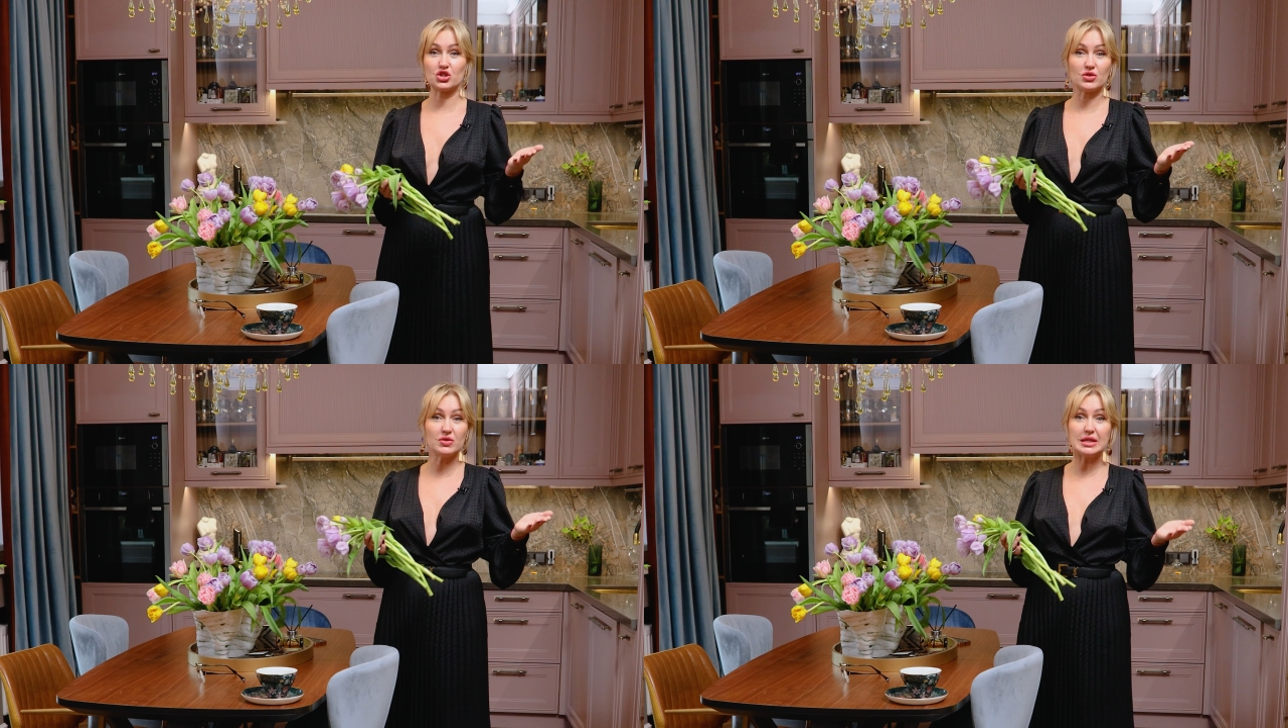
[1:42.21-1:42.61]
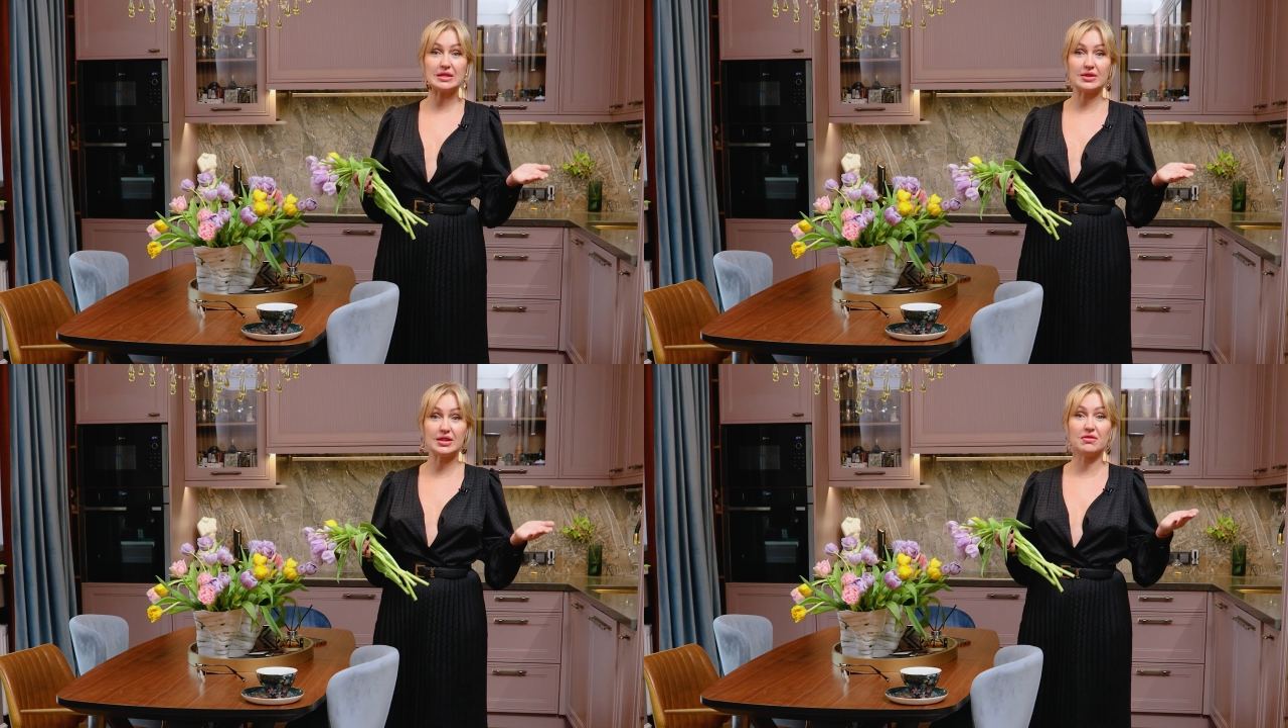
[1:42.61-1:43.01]
Живые
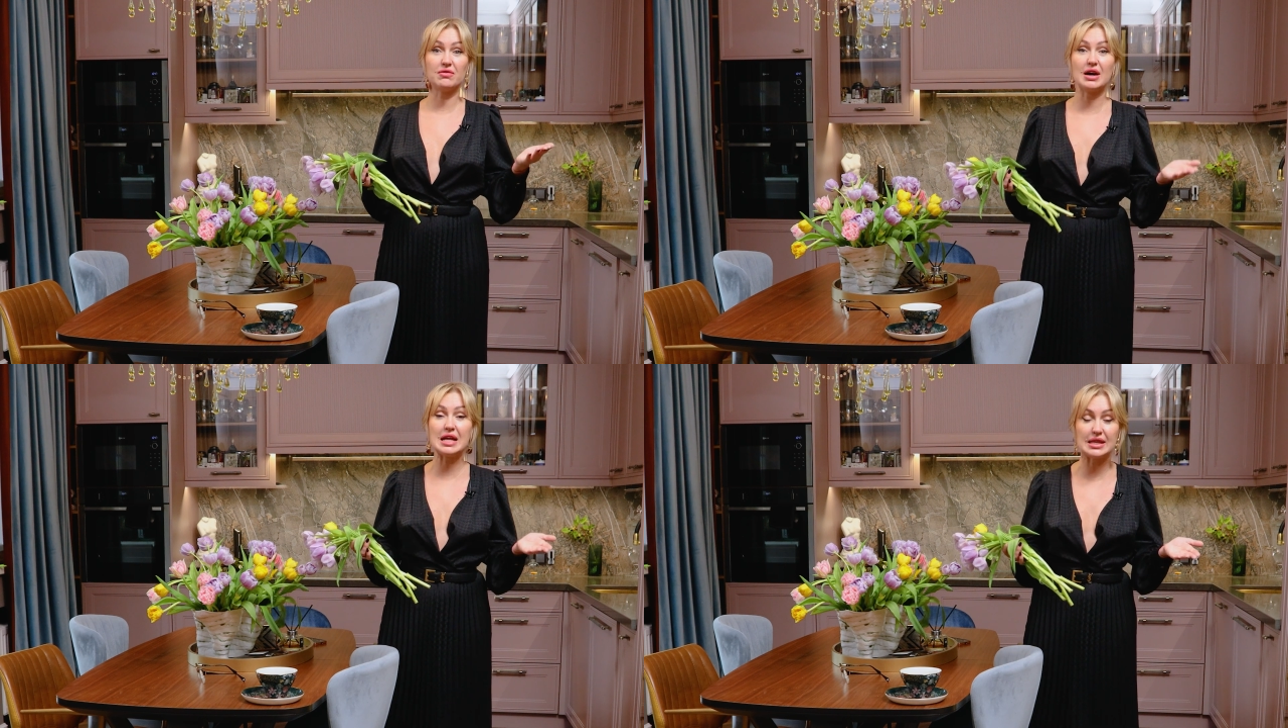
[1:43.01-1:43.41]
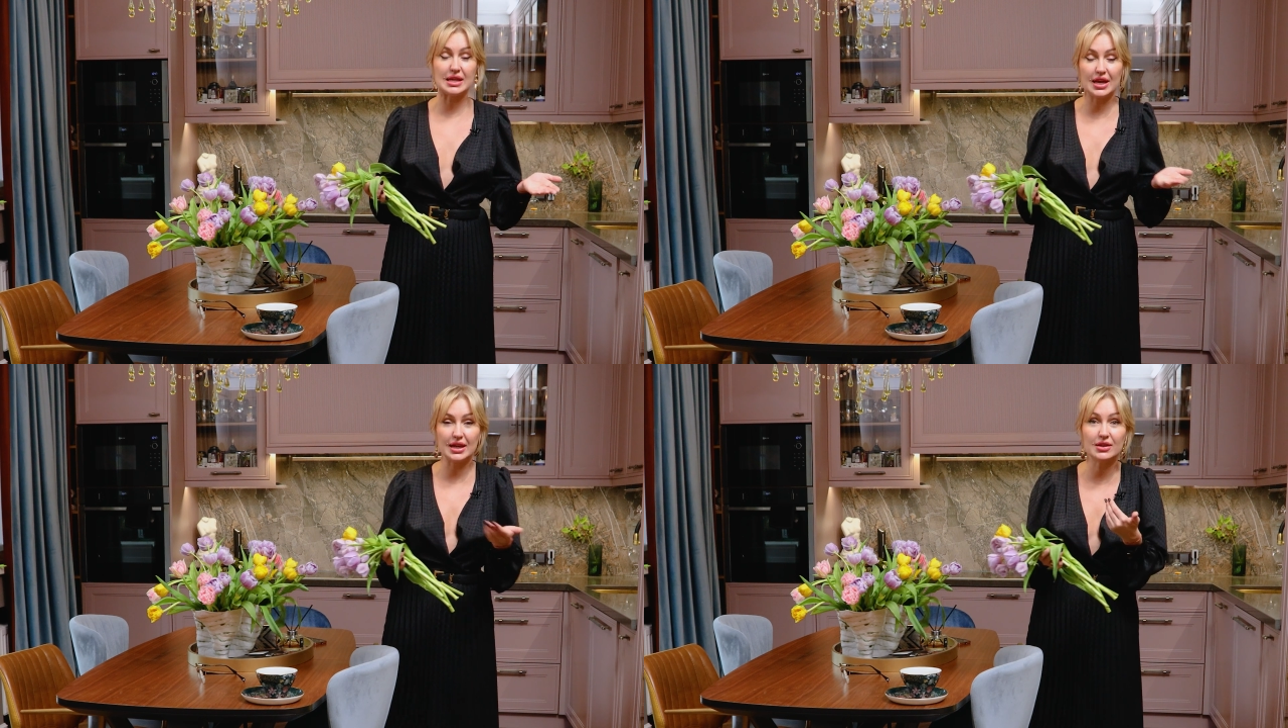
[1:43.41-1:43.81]
цветы в
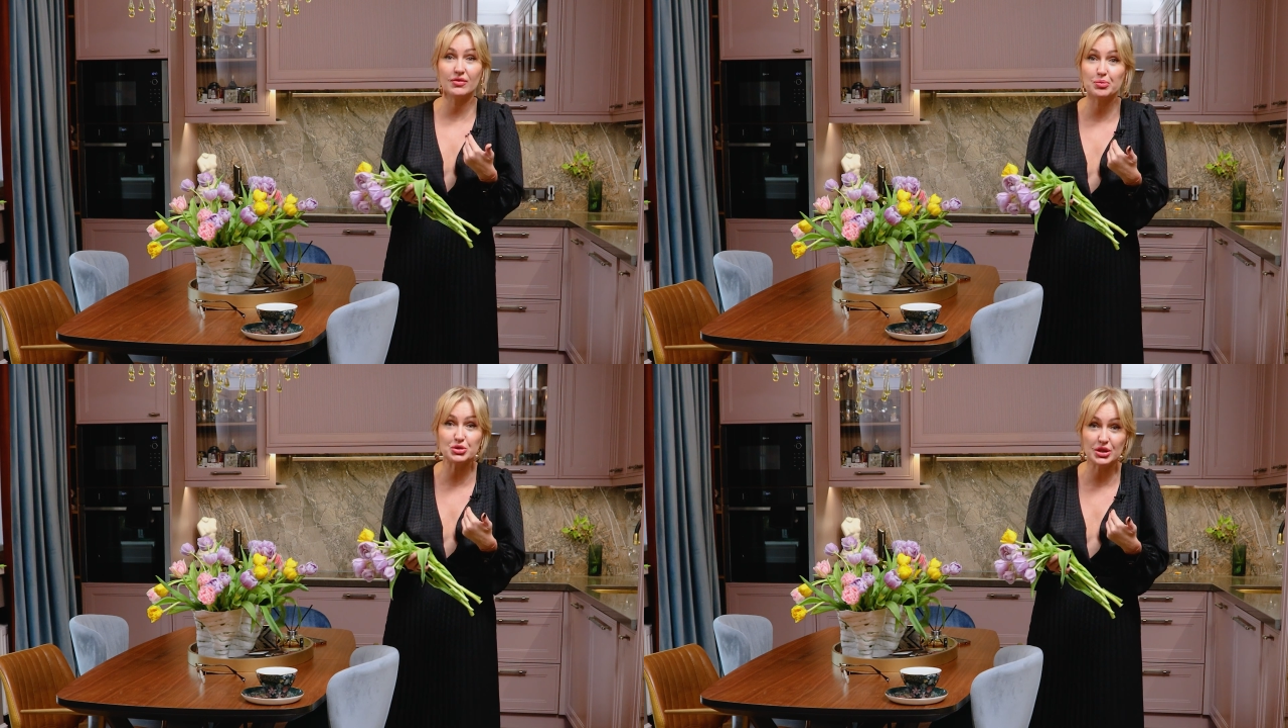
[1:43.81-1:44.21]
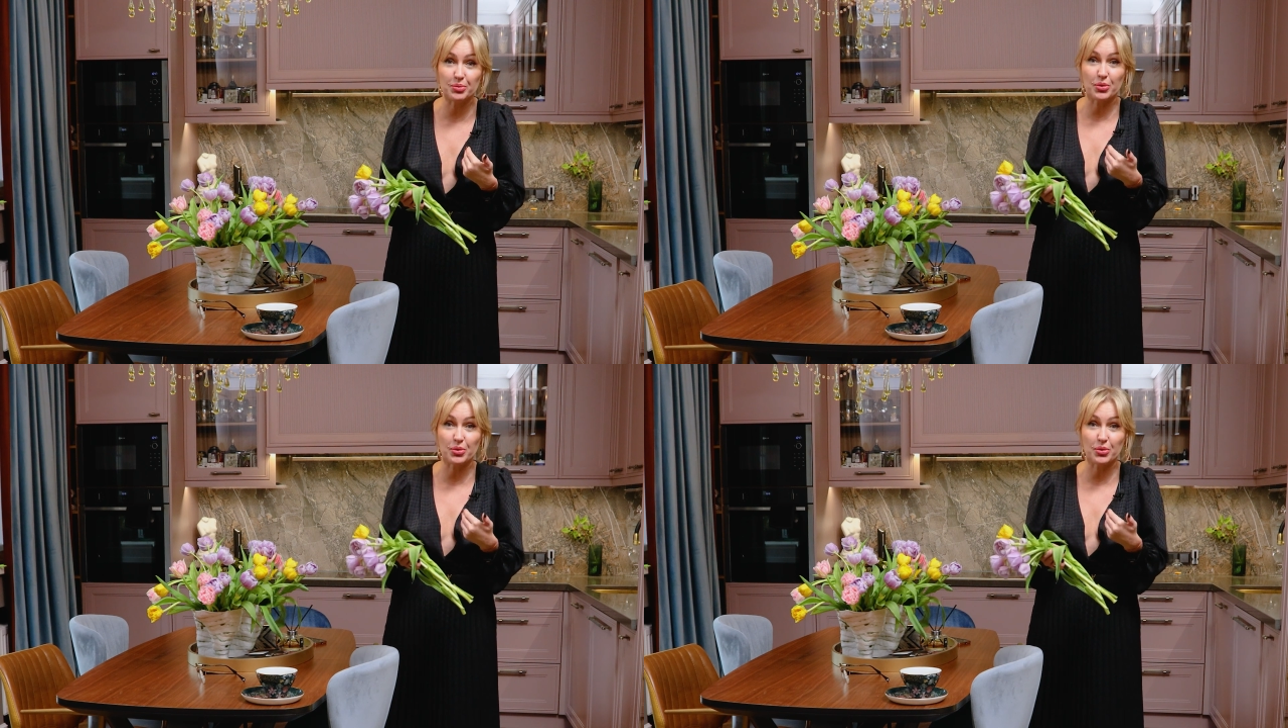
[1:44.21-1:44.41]
ванной – это вообще